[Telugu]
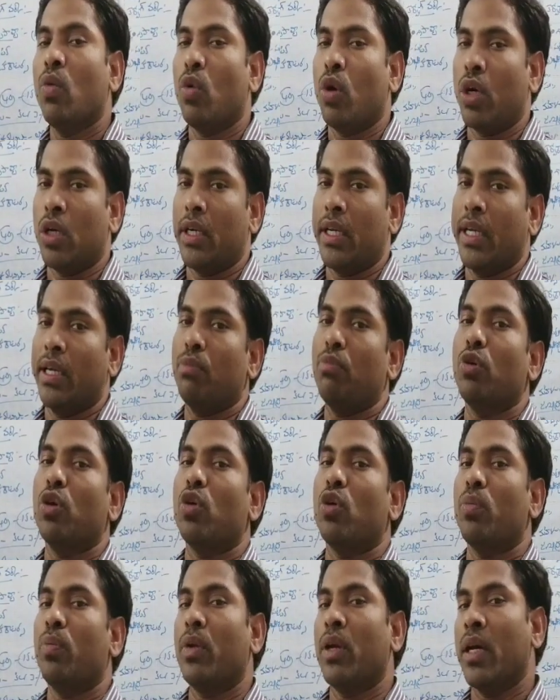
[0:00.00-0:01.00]
ఒక టేబుల్
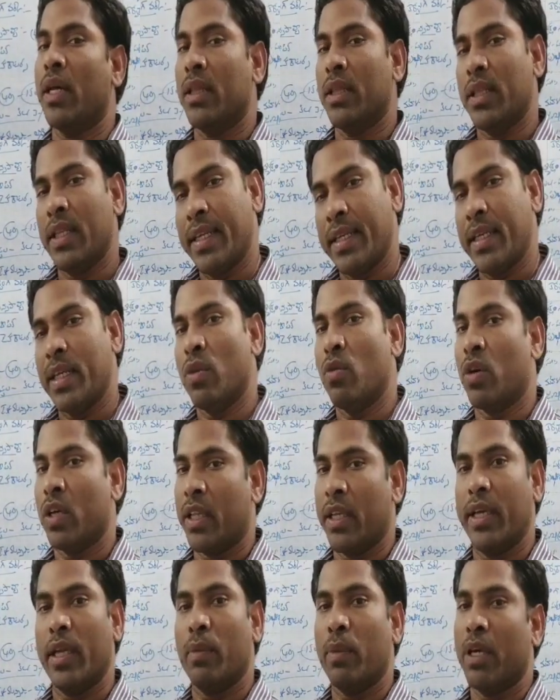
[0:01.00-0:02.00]
రూపంలో అన్నింటిని ఒక
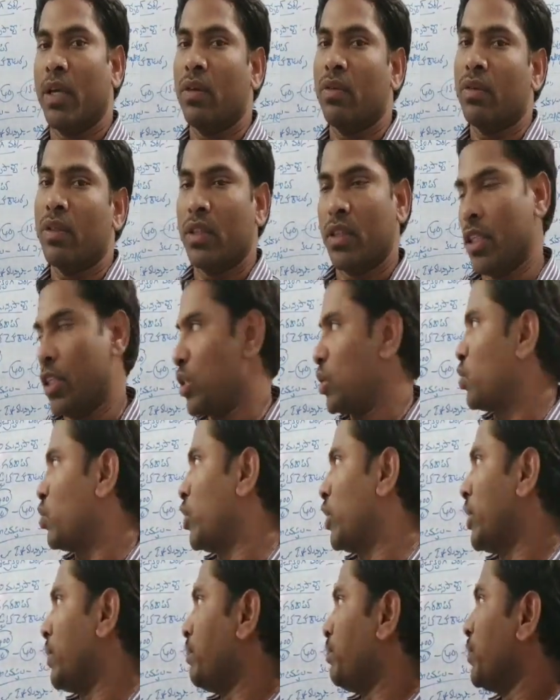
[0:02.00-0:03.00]
దగ్గర మనం
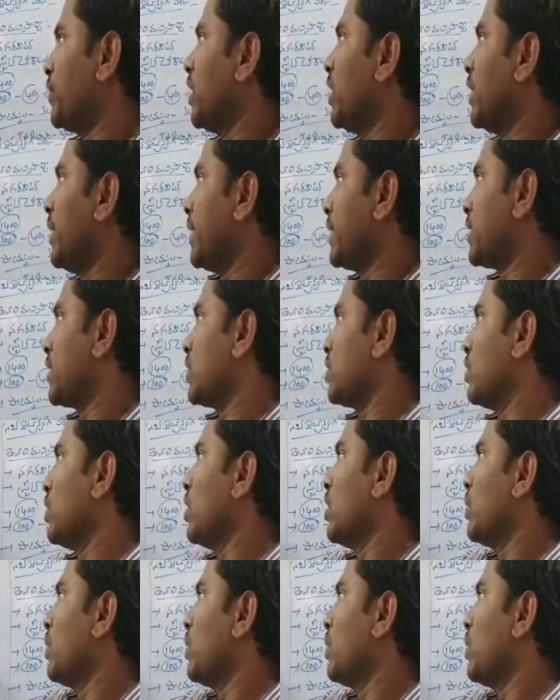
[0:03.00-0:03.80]
తెలుసుకుందాం నెక్స్ట్